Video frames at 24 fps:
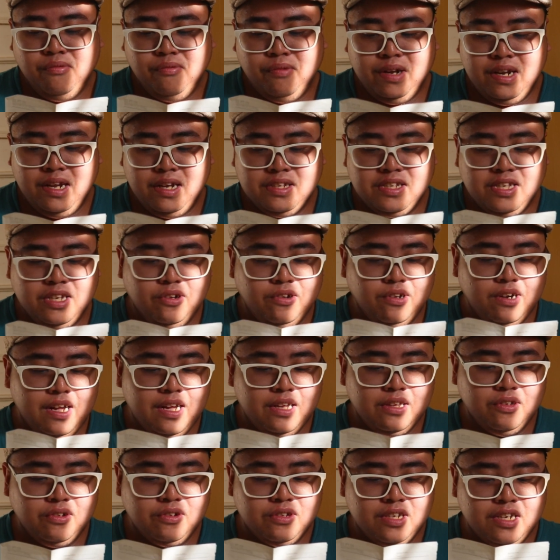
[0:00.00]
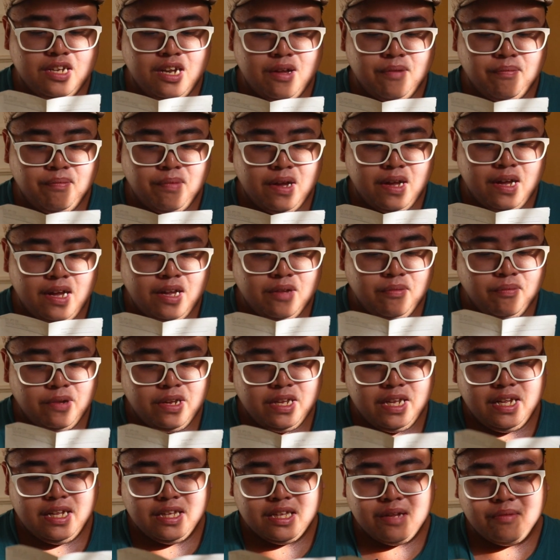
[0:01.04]
Walang sigurado sa
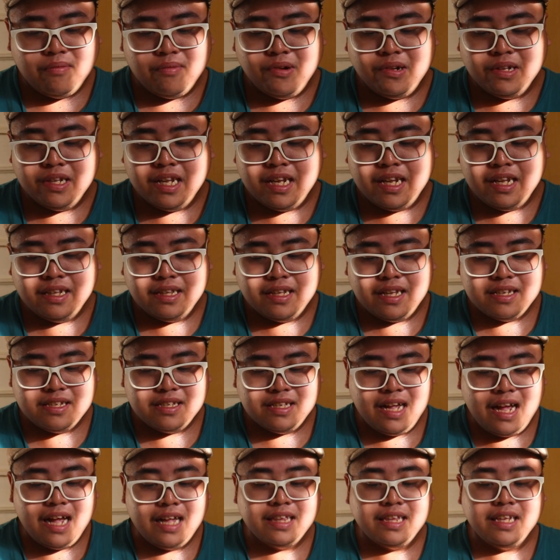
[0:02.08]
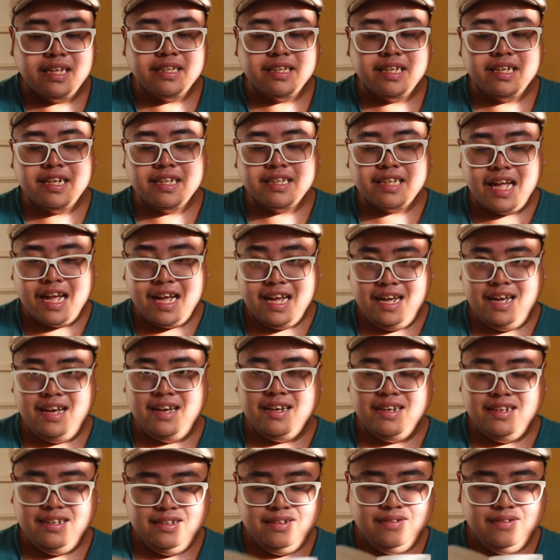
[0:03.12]
napaka-unpredictable na landas na ating tinatahak.